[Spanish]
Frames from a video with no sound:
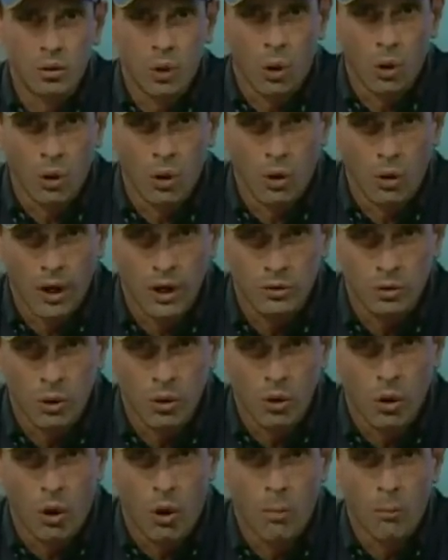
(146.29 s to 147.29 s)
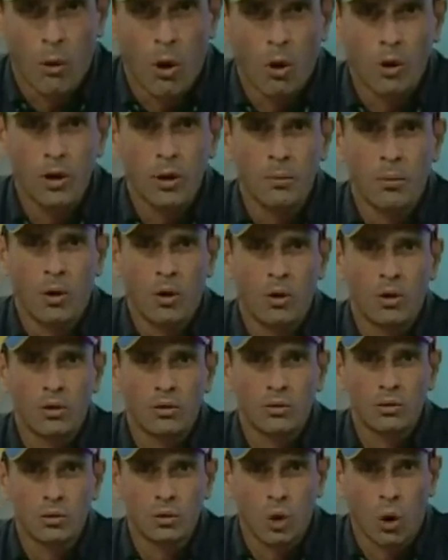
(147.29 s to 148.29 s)
todo lo que son los homónimos,
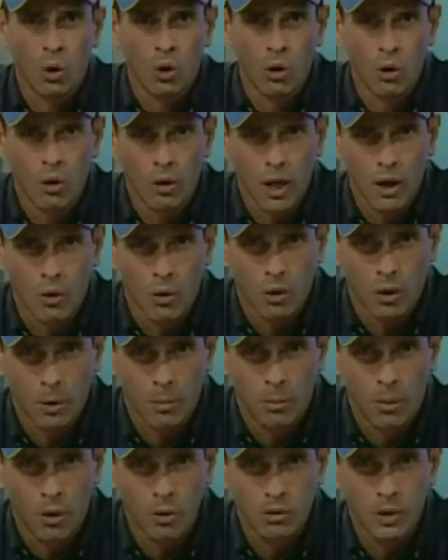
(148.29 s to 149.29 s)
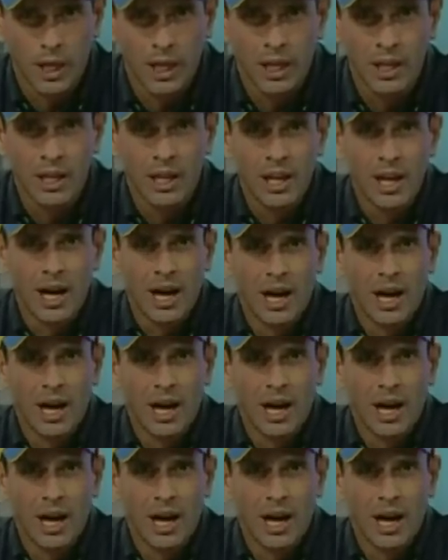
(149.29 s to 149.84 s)
todo lo que corresponde